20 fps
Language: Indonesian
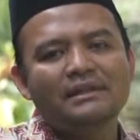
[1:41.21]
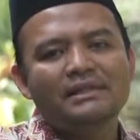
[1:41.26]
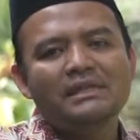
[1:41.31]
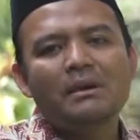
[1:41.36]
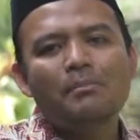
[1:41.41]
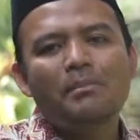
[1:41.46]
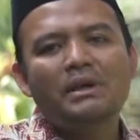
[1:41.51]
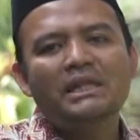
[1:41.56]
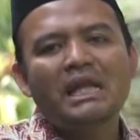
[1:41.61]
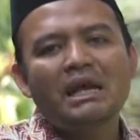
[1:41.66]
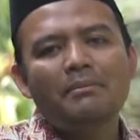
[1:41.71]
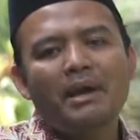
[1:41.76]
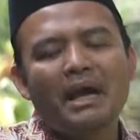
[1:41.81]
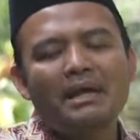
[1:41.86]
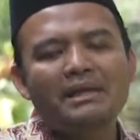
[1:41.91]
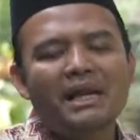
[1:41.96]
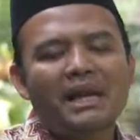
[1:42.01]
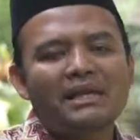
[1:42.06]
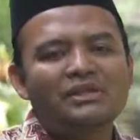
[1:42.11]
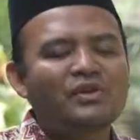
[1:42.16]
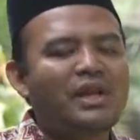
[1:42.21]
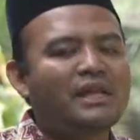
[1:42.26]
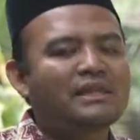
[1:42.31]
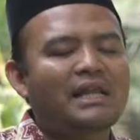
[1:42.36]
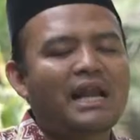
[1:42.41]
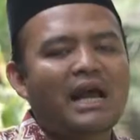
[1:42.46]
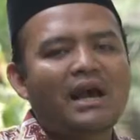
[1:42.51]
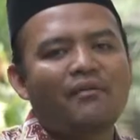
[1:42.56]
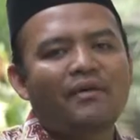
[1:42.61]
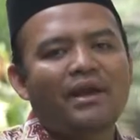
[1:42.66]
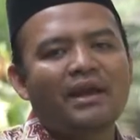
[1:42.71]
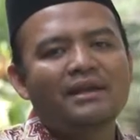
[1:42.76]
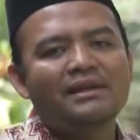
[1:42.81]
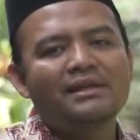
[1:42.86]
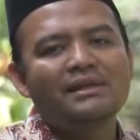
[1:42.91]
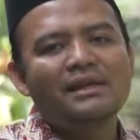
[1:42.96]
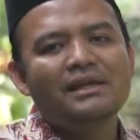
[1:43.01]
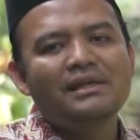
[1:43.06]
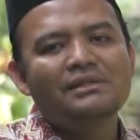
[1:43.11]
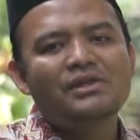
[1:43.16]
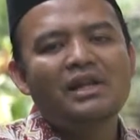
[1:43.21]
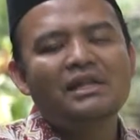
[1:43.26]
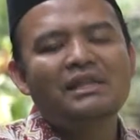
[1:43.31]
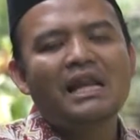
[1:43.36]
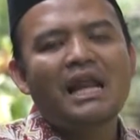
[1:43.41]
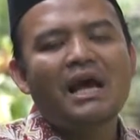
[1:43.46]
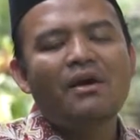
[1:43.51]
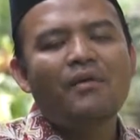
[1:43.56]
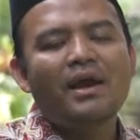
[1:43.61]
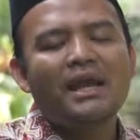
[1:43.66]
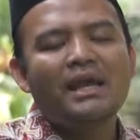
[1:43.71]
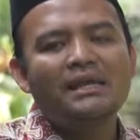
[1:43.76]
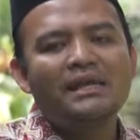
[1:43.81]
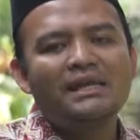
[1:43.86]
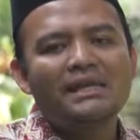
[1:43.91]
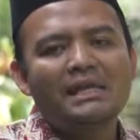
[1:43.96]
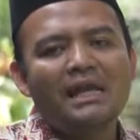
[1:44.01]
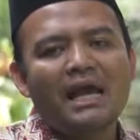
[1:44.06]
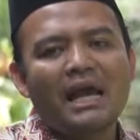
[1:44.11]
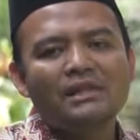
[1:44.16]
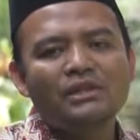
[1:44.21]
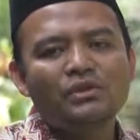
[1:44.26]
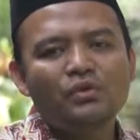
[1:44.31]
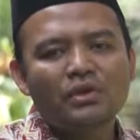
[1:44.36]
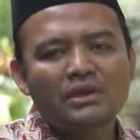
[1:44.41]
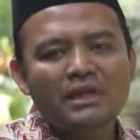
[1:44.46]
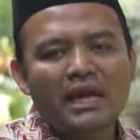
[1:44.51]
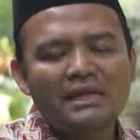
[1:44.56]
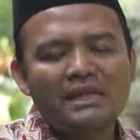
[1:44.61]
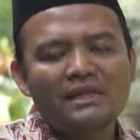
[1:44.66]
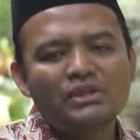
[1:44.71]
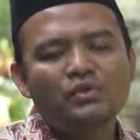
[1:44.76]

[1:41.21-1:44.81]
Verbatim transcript: Yang pertama adalah sholat terawih. Sholat terawih ini dianjurkan,